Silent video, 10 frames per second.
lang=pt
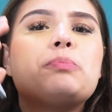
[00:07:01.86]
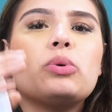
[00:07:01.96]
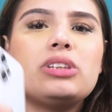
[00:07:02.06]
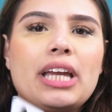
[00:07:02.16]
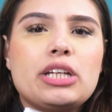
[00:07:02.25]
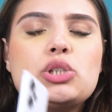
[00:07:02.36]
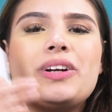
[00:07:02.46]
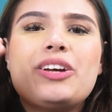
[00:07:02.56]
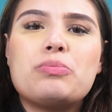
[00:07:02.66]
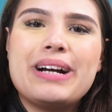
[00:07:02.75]
potente, eu
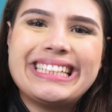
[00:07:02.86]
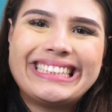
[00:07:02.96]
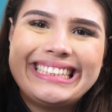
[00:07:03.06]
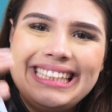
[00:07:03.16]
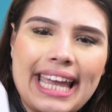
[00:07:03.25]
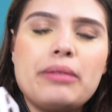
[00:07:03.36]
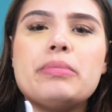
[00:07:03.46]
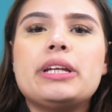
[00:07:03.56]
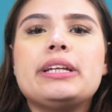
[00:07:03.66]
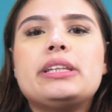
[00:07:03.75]
quero mais
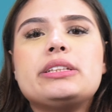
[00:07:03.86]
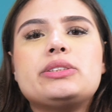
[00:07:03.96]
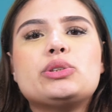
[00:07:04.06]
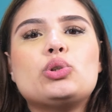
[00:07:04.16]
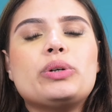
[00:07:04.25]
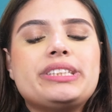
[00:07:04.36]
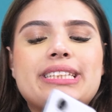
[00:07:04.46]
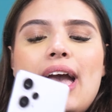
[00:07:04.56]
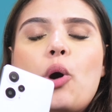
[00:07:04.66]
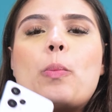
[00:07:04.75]
gamer entre esses
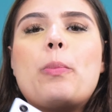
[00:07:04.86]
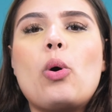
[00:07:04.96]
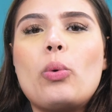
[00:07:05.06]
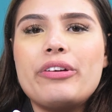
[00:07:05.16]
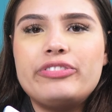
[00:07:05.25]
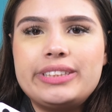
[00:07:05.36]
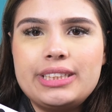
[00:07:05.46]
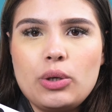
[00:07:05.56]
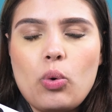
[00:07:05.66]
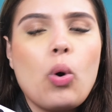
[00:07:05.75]
dois, é o Poco
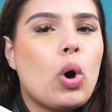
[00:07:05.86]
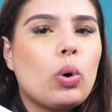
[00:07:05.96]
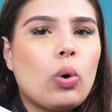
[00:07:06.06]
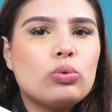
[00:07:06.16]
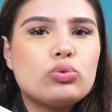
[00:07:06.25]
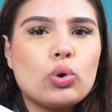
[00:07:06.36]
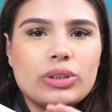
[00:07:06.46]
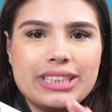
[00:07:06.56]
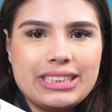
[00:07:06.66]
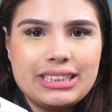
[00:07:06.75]
F5 com
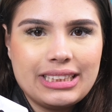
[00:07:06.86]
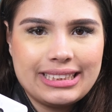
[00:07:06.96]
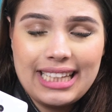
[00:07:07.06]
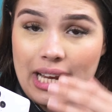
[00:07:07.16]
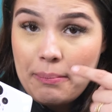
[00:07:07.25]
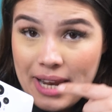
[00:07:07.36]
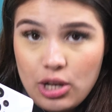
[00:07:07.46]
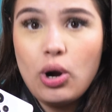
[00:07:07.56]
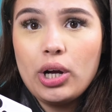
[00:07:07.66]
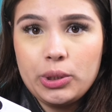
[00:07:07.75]
toda certeza. Ele é
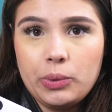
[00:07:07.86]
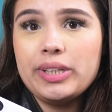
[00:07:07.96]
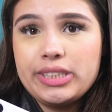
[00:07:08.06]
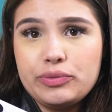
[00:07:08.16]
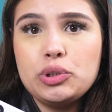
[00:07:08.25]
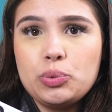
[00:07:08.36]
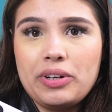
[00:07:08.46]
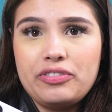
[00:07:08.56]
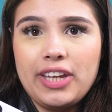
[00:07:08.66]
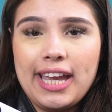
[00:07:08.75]
melhor do que o
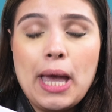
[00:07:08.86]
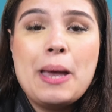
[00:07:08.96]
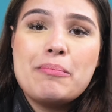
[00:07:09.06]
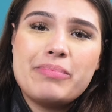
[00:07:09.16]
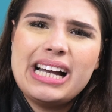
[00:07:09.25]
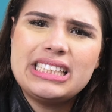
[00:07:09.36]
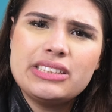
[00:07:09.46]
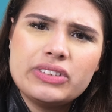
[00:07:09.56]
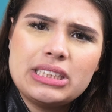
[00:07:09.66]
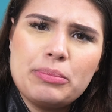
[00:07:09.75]
S21 FE. Mas
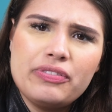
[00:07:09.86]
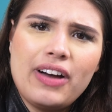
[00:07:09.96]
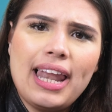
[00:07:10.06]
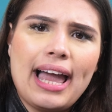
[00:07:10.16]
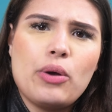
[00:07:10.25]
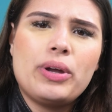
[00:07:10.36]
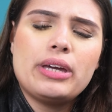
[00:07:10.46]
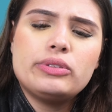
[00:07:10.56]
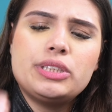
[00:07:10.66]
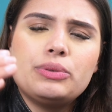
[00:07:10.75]
se você me falar, eu
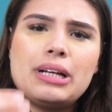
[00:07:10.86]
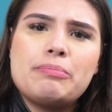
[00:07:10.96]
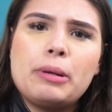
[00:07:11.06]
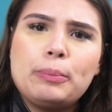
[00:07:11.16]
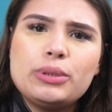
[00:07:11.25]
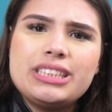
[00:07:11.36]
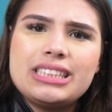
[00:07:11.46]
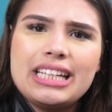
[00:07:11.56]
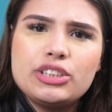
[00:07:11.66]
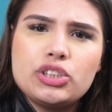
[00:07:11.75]
quero celular para
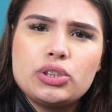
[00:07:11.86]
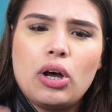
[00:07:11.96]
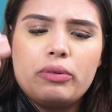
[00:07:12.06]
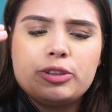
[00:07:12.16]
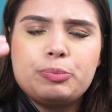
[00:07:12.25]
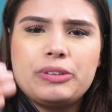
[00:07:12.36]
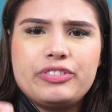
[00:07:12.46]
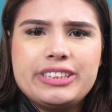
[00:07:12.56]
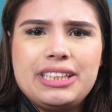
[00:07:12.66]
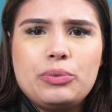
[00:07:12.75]
postar stories, para
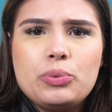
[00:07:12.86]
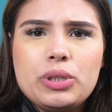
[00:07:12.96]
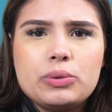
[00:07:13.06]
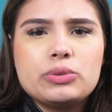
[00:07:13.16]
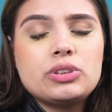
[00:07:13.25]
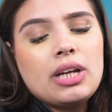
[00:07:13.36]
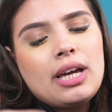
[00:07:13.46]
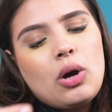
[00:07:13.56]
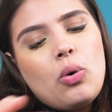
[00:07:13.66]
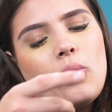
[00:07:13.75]
fazer reels,
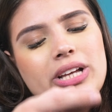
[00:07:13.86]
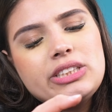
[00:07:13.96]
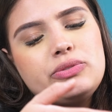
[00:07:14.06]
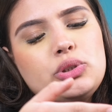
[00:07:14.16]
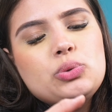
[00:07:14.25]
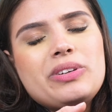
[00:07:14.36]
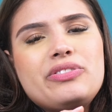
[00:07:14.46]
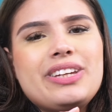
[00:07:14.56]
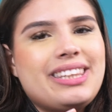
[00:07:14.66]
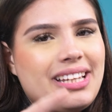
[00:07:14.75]
o S21
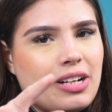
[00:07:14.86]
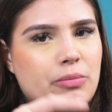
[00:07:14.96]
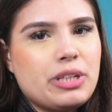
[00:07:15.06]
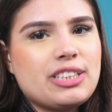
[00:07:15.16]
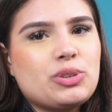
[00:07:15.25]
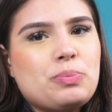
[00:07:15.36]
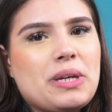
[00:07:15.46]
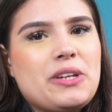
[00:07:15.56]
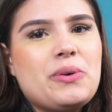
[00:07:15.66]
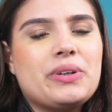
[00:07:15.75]
FE tem câmeras
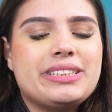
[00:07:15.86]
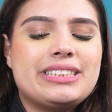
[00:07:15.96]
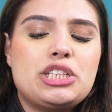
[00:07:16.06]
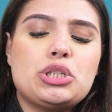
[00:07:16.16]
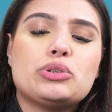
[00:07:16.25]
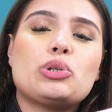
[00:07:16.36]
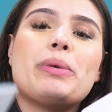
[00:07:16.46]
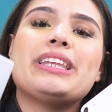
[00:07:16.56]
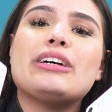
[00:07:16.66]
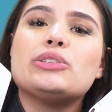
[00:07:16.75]
superiores. Deixe nos
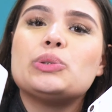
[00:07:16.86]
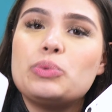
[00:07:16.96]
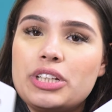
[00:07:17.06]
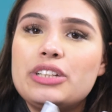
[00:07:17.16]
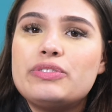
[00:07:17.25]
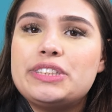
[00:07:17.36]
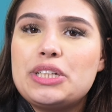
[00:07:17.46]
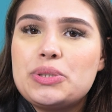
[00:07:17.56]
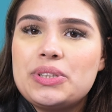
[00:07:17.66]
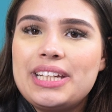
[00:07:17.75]
comentários o que, que
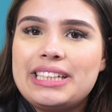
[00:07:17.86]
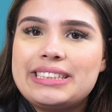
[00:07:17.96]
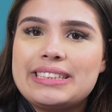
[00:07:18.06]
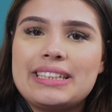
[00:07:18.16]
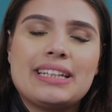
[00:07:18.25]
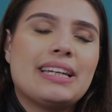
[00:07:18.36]
você achou deles.